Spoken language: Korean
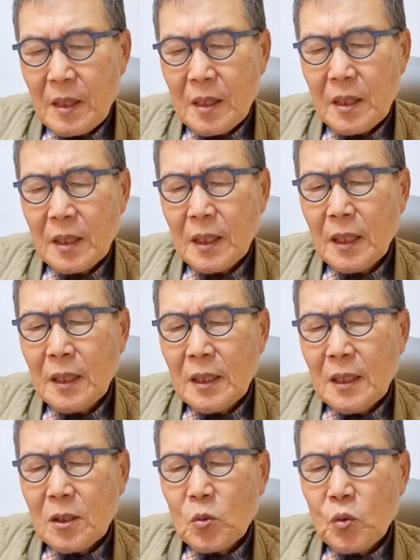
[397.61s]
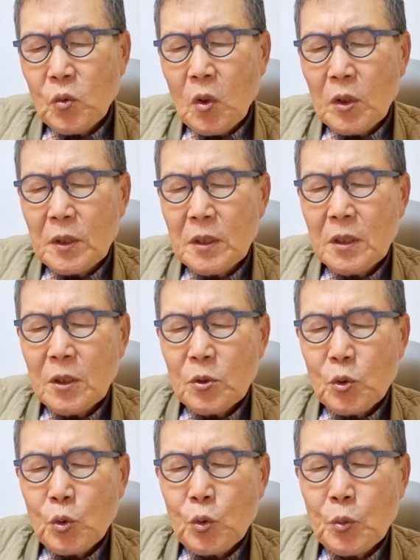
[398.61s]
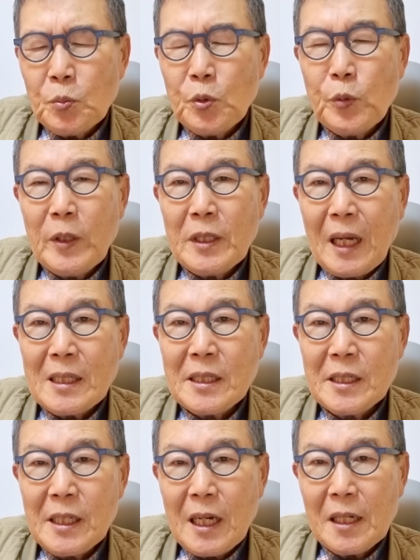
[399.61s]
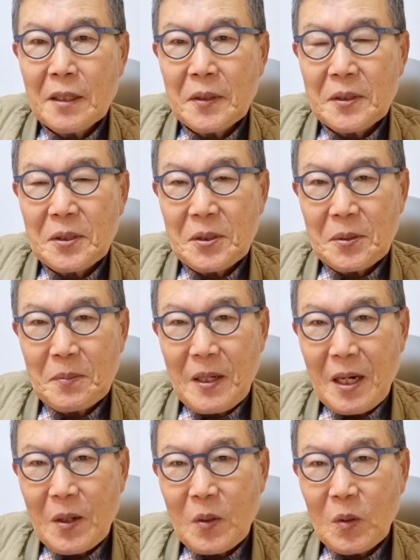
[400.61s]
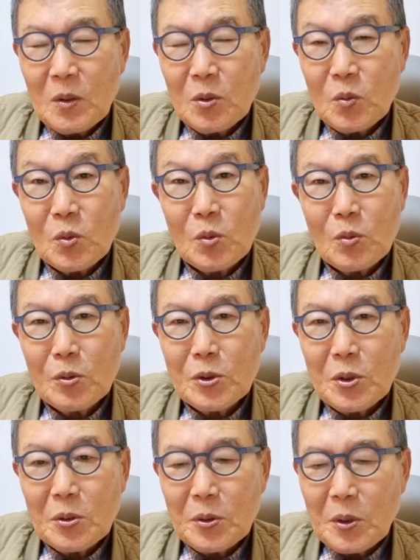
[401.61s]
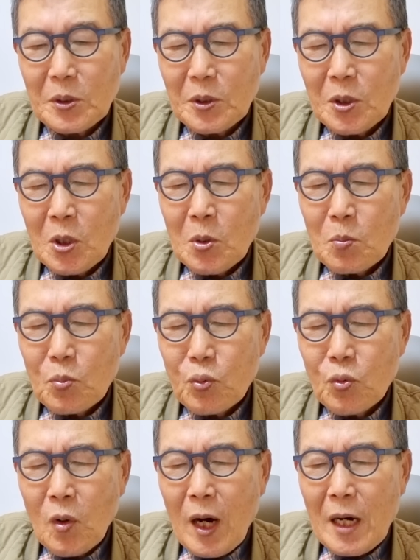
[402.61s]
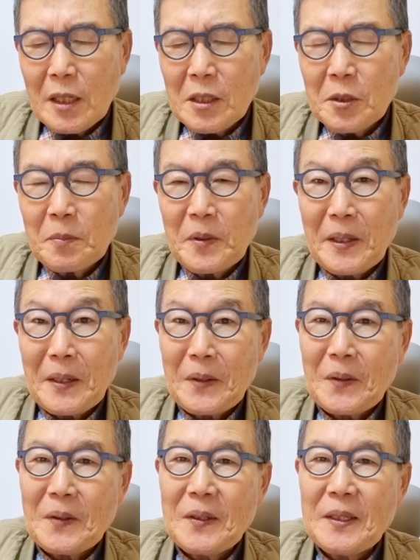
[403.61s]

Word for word: 그러니까 구원은 죽음 이후에 다시 사는 것을 의미하고 궁극적으로는 부활을 의미해요.